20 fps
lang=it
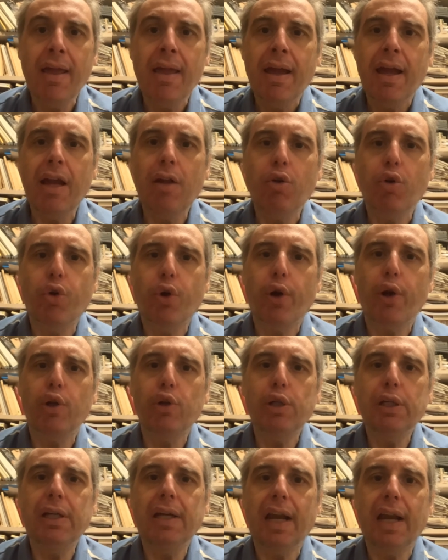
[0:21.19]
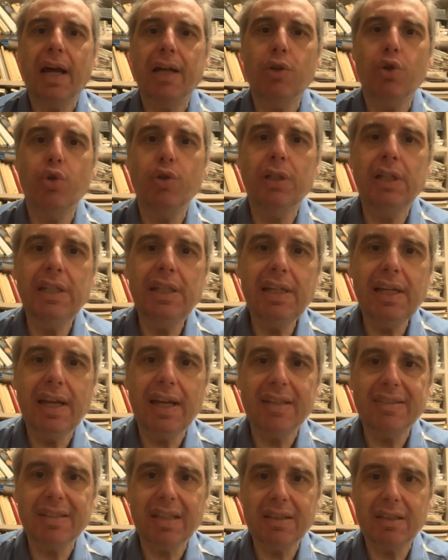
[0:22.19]
e loro erano in grado di dire
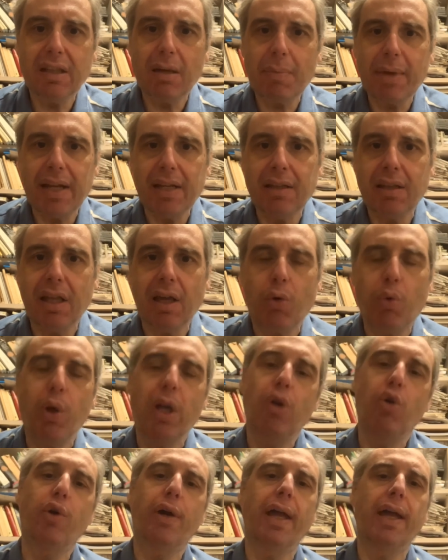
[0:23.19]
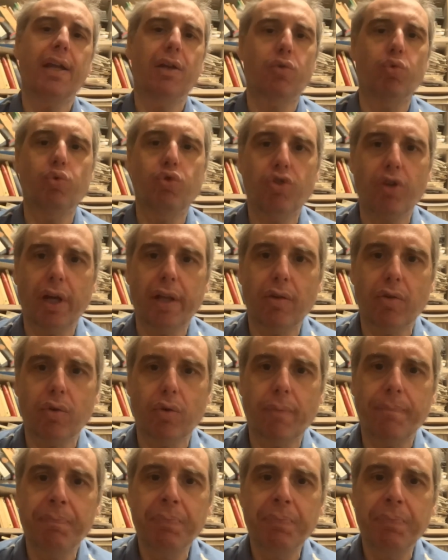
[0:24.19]
esattamente quello che era successo.